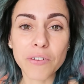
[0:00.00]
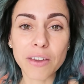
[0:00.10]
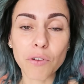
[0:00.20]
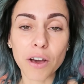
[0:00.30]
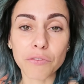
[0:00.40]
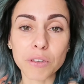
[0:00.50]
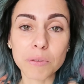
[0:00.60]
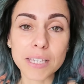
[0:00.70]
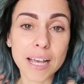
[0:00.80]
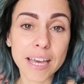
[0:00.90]
il va y avoir un
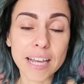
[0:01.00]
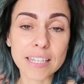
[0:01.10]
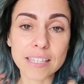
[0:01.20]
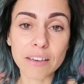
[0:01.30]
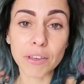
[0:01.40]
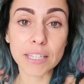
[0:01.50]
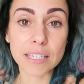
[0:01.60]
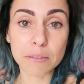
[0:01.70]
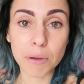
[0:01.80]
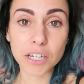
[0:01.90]
film qui sera réalisé avec
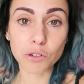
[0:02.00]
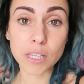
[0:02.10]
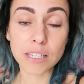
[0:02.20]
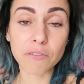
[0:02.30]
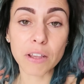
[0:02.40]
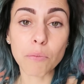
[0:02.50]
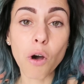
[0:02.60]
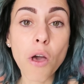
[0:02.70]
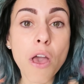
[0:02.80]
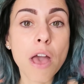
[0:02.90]
des images de cet
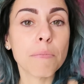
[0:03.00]
événement